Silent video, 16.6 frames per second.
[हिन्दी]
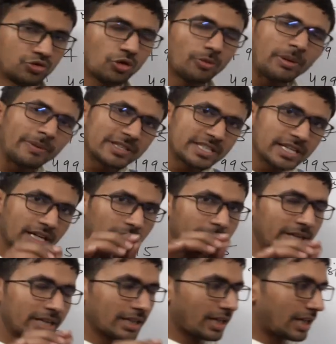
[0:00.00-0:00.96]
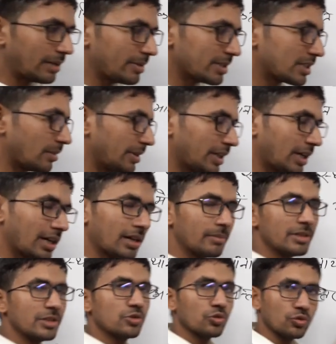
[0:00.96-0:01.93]
जो भी बच्चे कमेंट कर रहे हैं मैं सभी का
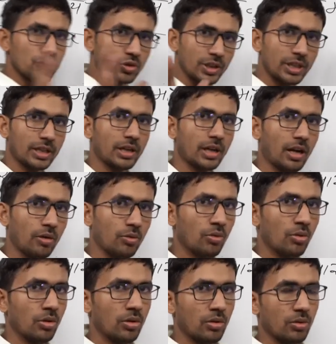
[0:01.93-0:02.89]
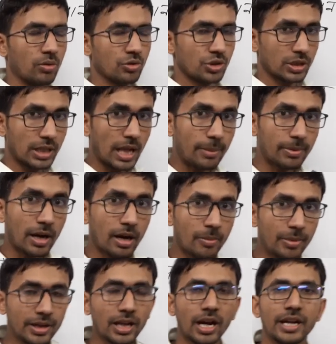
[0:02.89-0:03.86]
कमेंट शुरू से देख रहा हूँ हो सकता है आपका
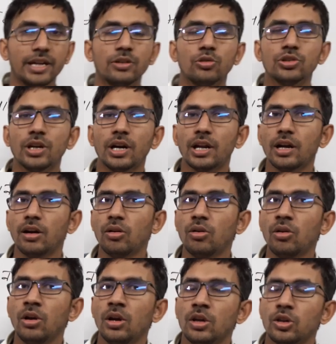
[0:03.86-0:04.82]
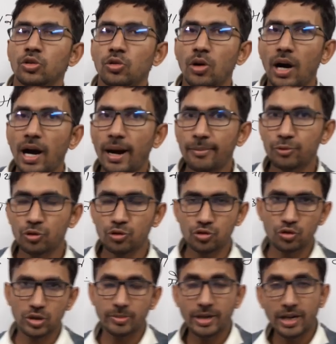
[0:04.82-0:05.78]
कमेंट हाइड हो जा रहा हो तो आप
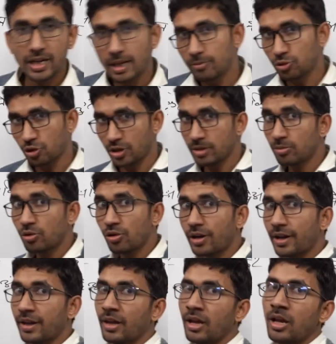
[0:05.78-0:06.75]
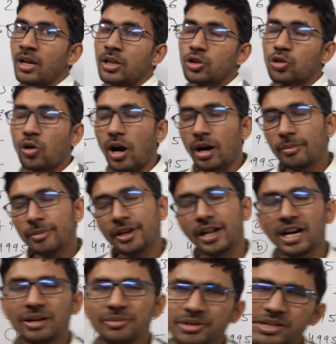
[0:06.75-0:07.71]
सोचो कि मेरा नाम तो नहीं बोल रहे हैं तो हम नाम